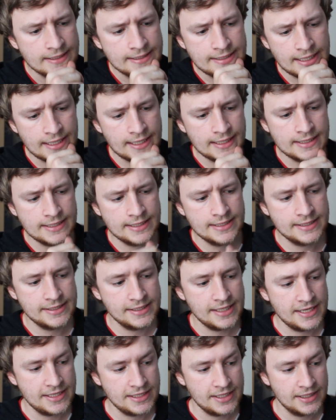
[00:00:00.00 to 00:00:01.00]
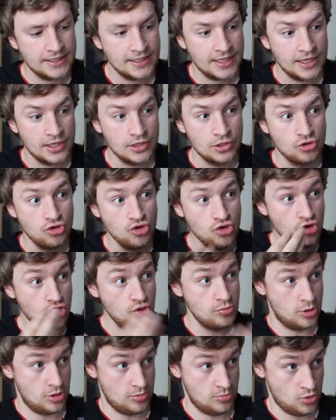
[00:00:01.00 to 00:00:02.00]
Dann seht ihr dann
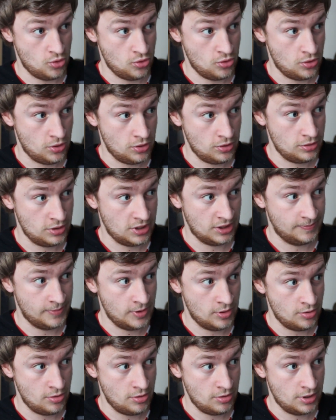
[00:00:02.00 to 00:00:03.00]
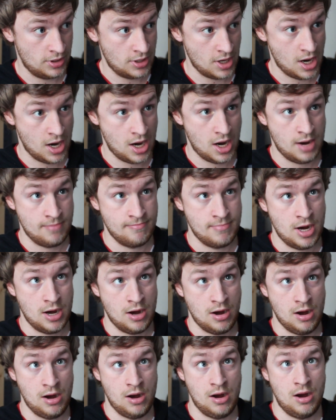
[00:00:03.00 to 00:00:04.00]
übermorgen, das bedeutet am
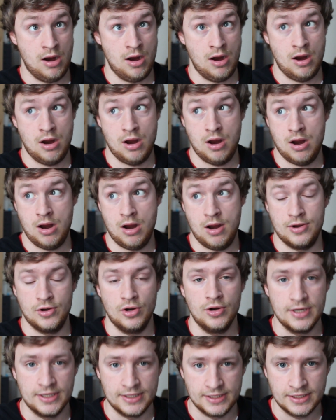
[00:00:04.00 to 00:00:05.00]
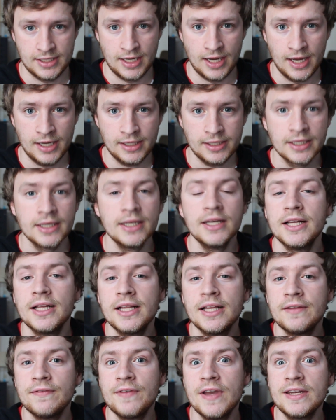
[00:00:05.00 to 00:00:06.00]
äh, Donnerstag,
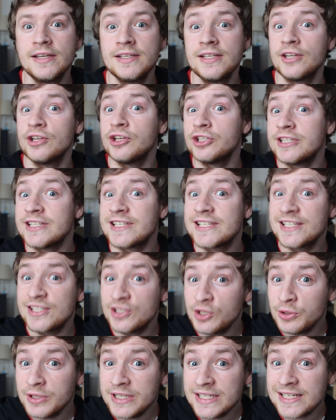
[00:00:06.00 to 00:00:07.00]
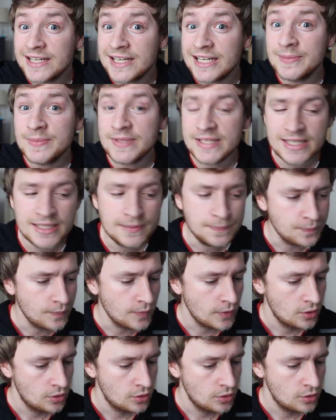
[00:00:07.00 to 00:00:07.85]
werdet ihr noch eine Storytime sehen.